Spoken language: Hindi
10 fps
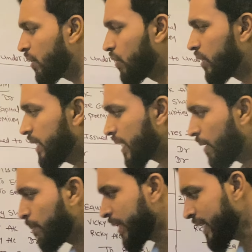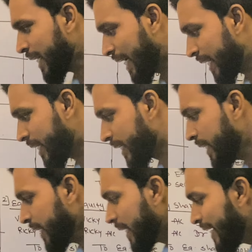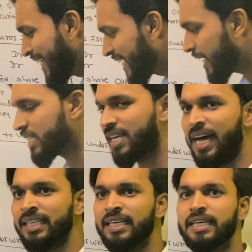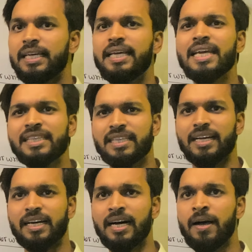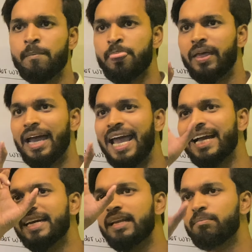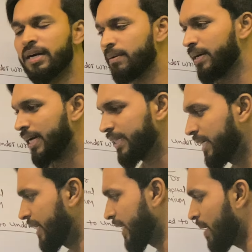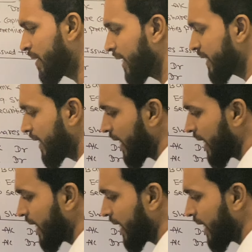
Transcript: लोग ये कंपनी क्या करेगी इनके साथ एक तरह का एग्रीमेंट बनाती है क्या बनाती